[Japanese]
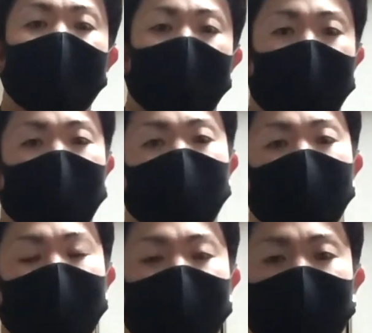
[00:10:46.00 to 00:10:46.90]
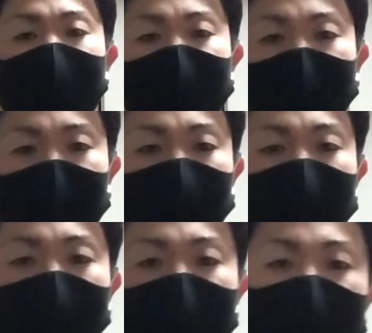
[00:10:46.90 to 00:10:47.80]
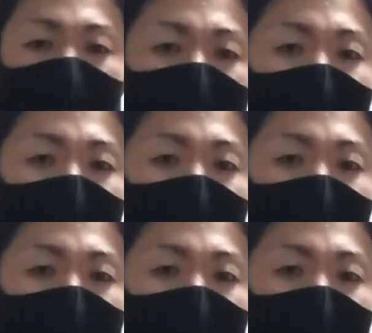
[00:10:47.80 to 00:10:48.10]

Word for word: えいろいろやってますけどもどうでしょう